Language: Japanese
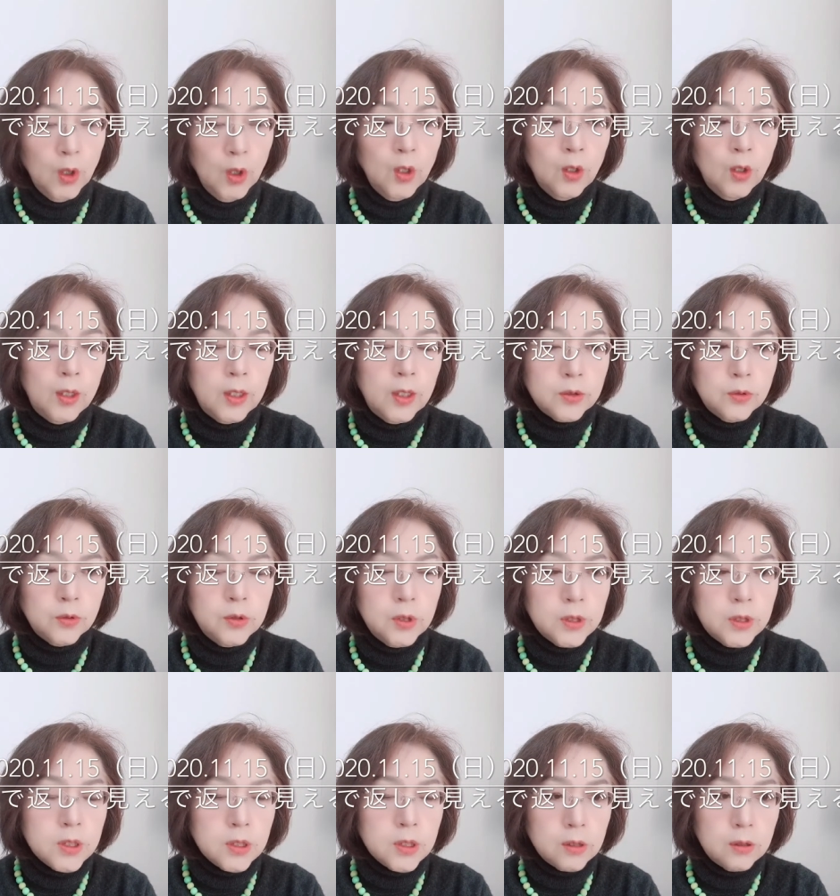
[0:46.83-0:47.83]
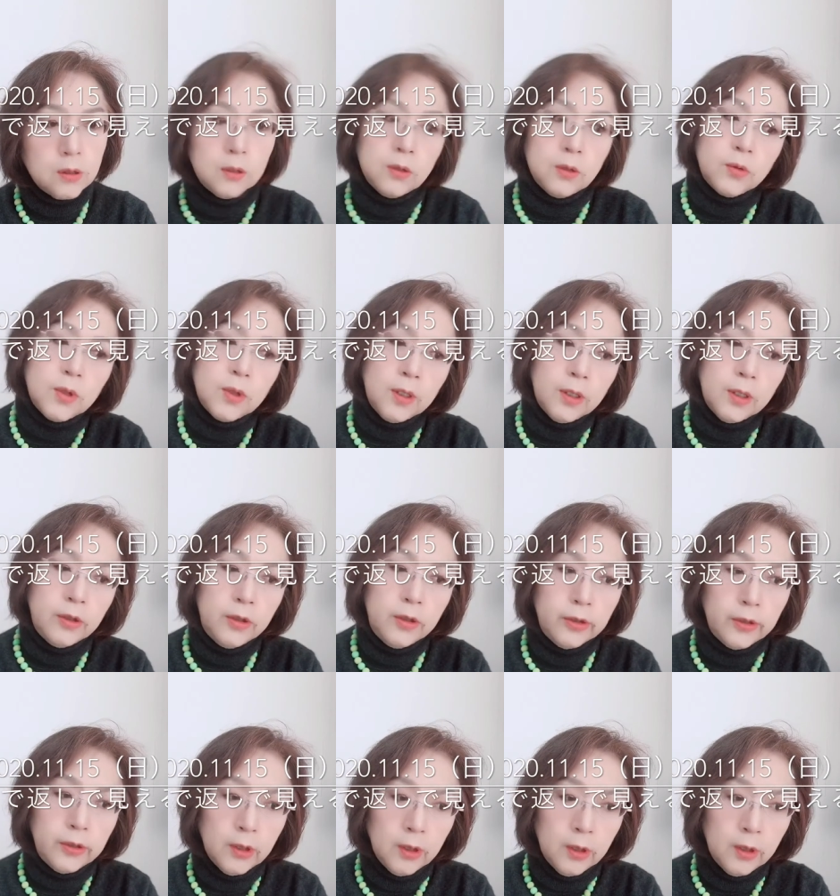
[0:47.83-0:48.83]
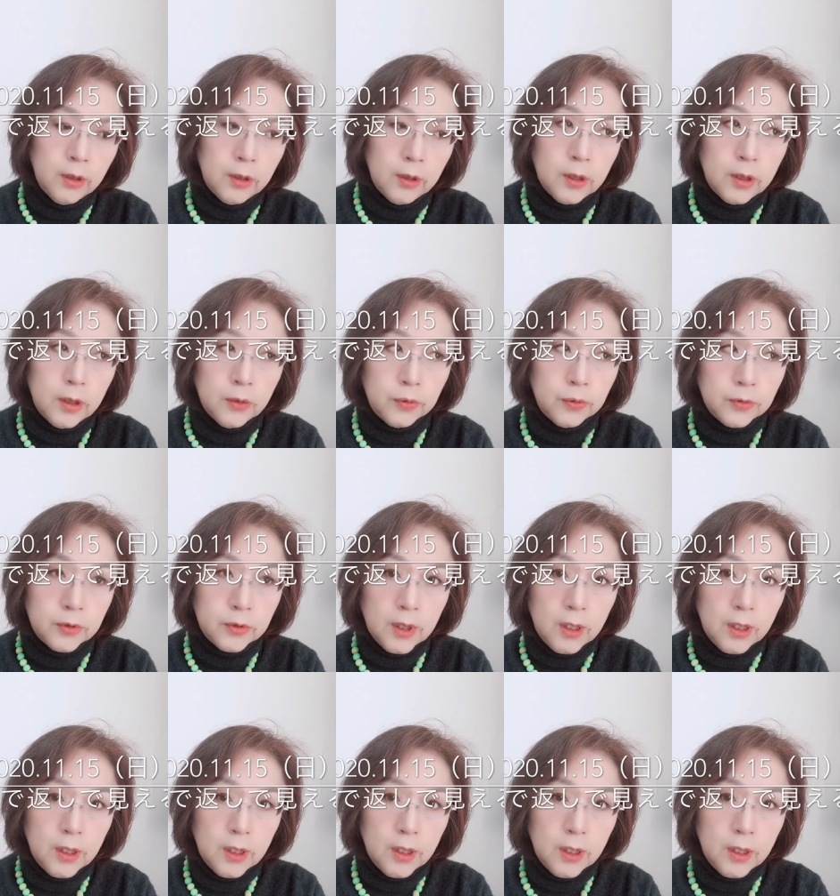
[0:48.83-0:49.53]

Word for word: えー、その人たちの中に、えー、